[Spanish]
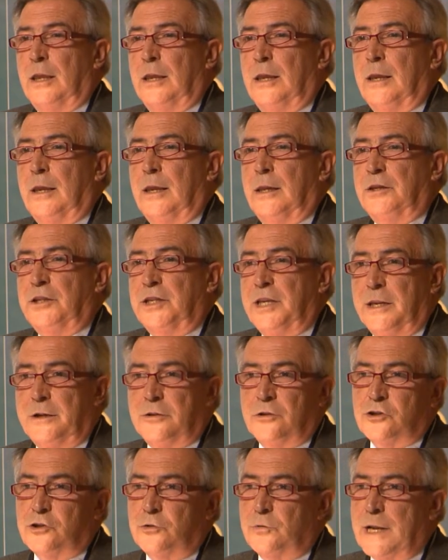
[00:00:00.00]
eh,
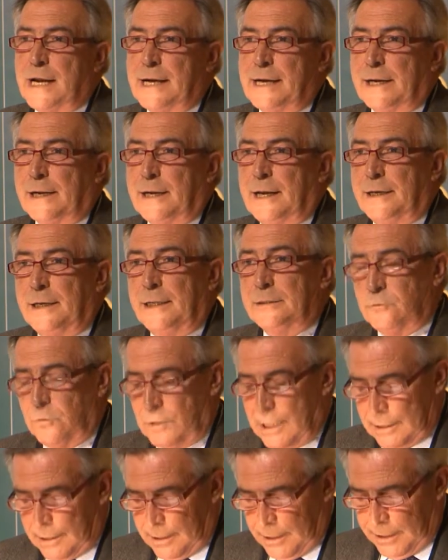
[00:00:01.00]
llenos de una carga
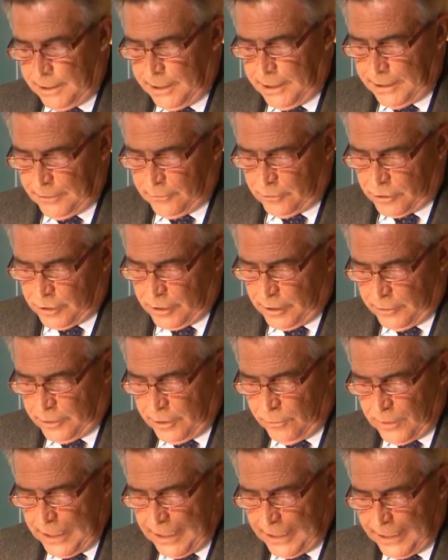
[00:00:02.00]
natural y llenos
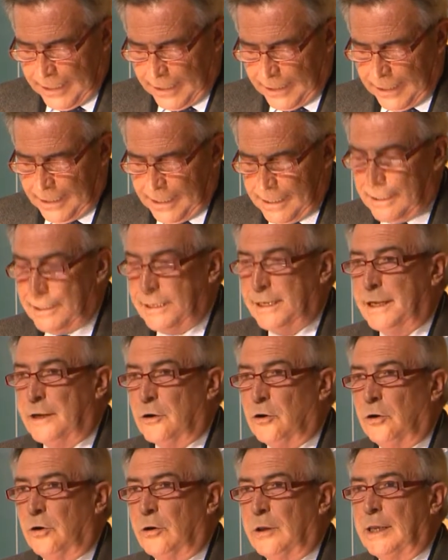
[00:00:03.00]
de una carga
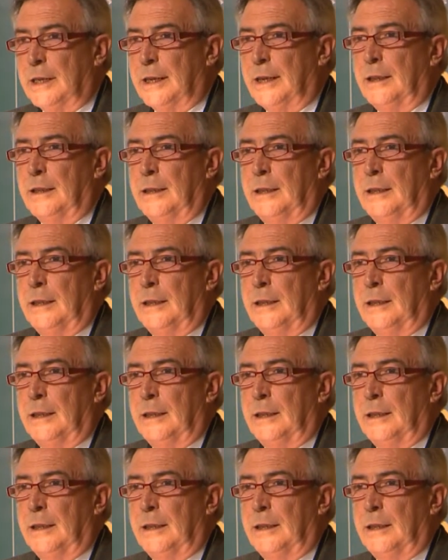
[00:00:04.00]
ecológica.